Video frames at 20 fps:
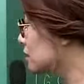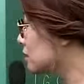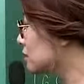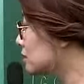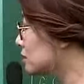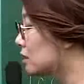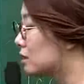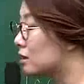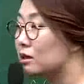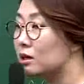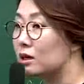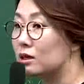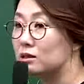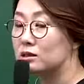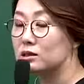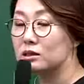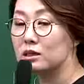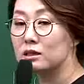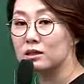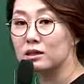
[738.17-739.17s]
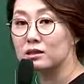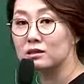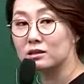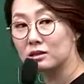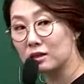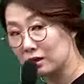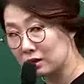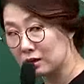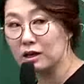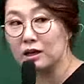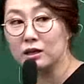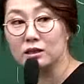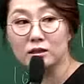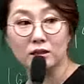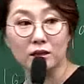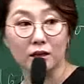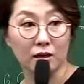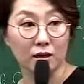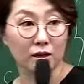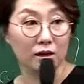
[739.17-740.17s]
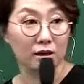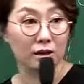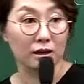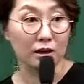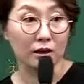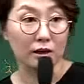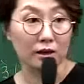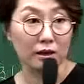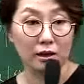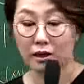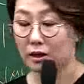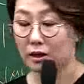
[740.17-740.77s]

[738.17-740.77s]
글자를 가르치겠다는 책이야 이게.